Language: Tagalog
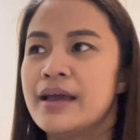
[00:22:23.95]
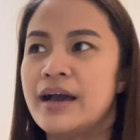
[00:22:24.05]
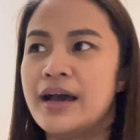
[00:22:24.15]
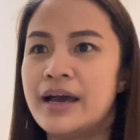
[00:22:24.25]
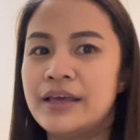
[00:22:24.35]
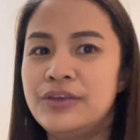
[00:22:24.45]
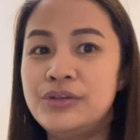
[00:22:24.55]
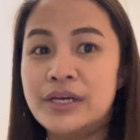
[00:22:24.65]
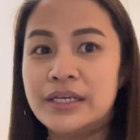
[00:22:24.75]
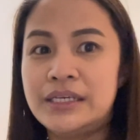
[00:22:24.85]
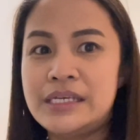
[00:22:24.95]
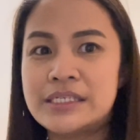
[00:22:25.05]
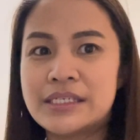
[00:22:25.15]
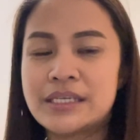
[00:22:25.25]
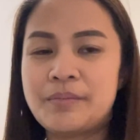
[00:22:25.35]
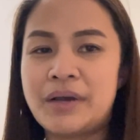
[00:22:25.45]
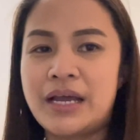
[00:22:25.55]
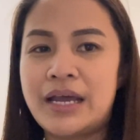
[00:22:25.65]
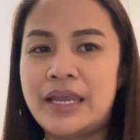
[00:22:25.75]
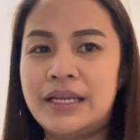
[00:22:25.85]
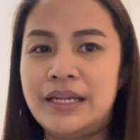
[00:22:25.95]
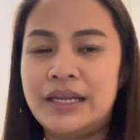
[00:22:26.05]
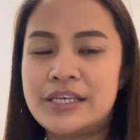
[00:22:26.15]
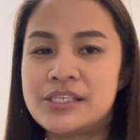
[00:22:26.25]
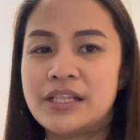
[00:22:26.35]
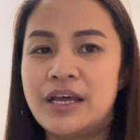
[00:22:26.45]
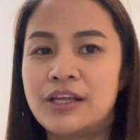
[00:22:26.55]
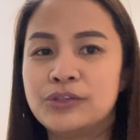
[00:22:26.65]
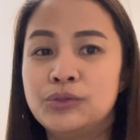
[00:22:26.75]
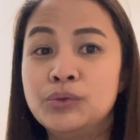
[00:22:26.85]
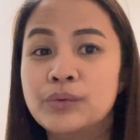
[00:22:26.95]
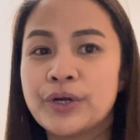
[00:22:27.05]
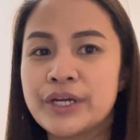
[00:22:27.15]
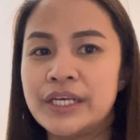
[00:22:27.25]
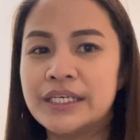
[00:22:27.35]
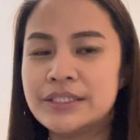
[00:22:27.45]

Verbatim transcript: uh, yun ang isa sa mga ililes na to worry.